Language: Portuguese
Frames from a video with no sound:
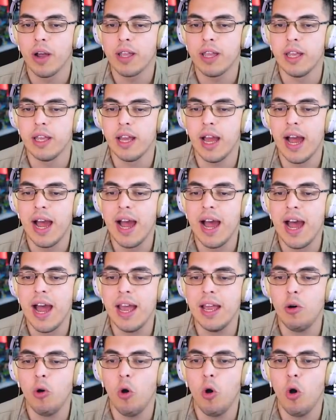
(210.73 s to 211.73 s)
aqui.
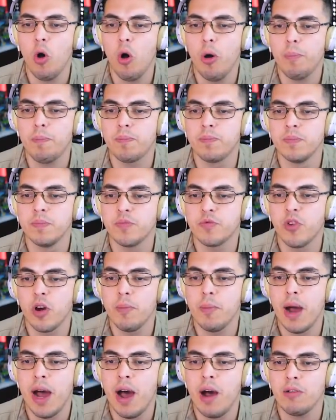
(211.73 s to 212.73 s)
Ai, oh, foi
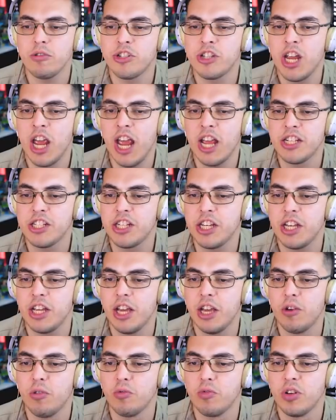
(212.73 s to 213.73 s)
mal. Gente,
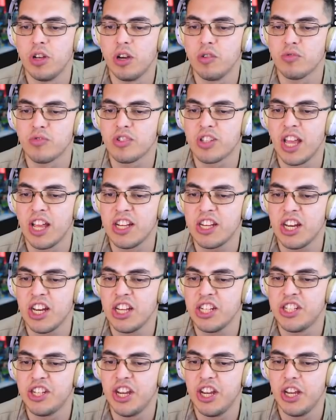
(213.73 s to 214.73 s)
eu não sei
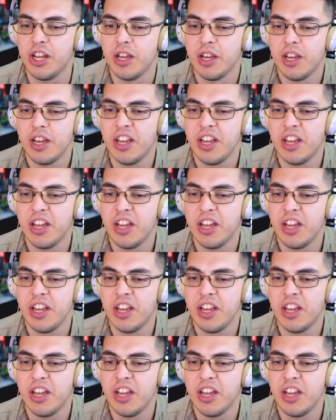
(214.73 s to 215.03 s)
dirigir.